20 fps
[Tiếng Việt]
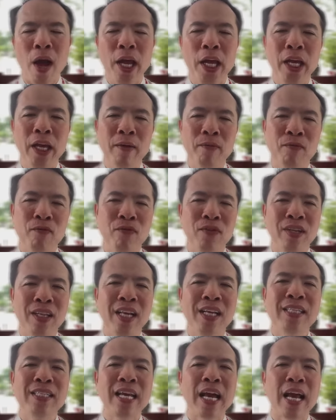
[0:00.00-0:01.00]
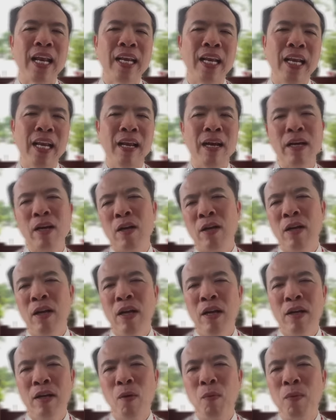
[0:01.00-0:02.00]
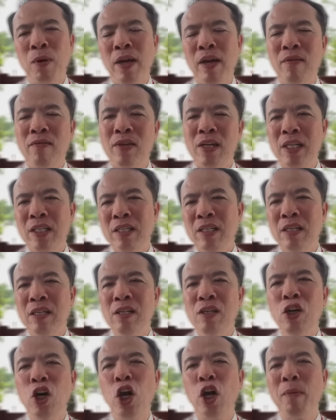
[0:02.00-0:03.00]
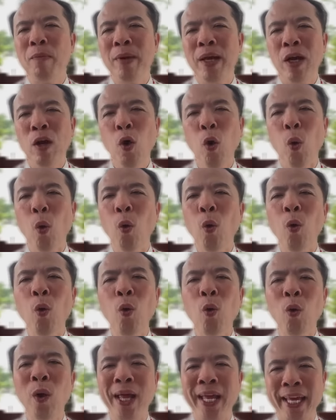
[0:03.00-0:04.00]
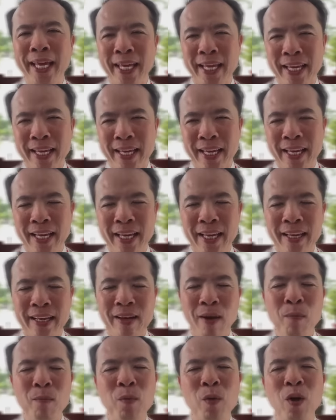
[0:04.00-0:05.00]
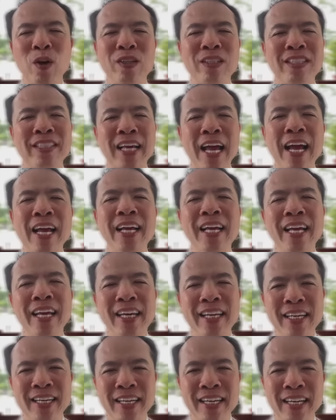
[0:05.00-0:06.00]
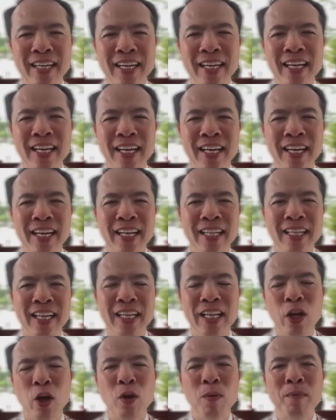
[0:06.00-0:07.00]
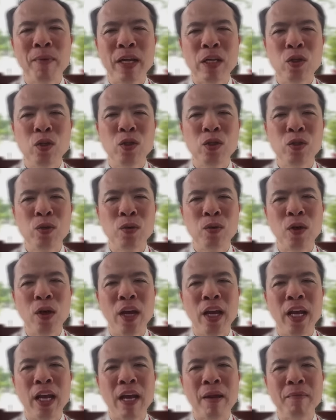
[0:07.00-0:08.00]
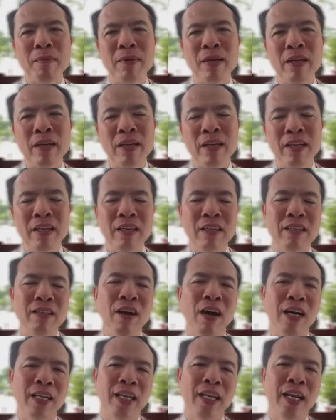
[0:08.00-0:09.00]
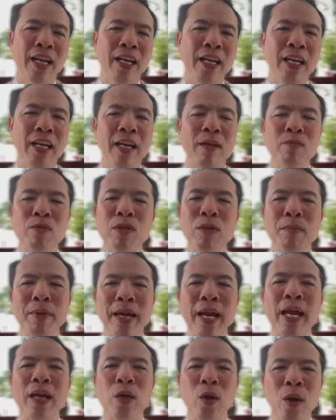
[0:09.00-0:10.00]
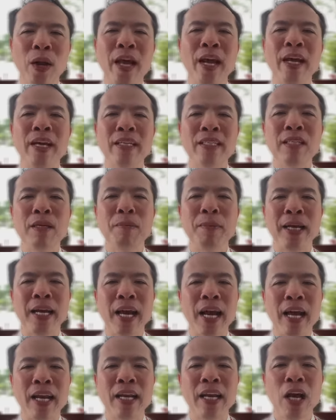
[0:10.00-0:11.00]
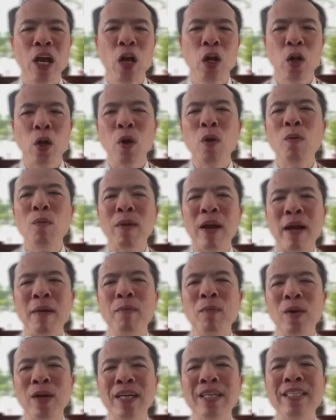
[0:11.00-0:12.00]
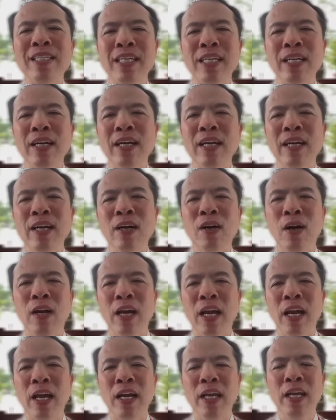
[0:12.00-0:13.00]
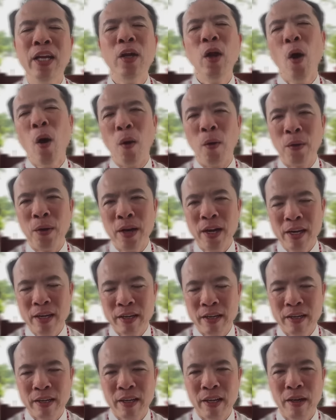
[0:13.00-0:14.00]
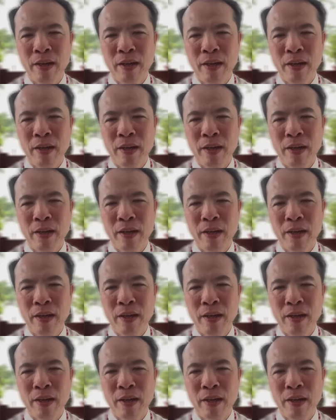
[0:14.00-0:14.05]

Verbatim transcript: thỏa hiệp với thế gian hay là đồng nghĩa với cái sự lười biếng ù lì không còn sáng kiến nữa thế thì hôm nay Chúa Giêsu nói anh em đừng tưởng thì đến để đem sự bình an có lẽ cái sự bình an nó cũng là một cái gì đó nó gọi là yên ổn đó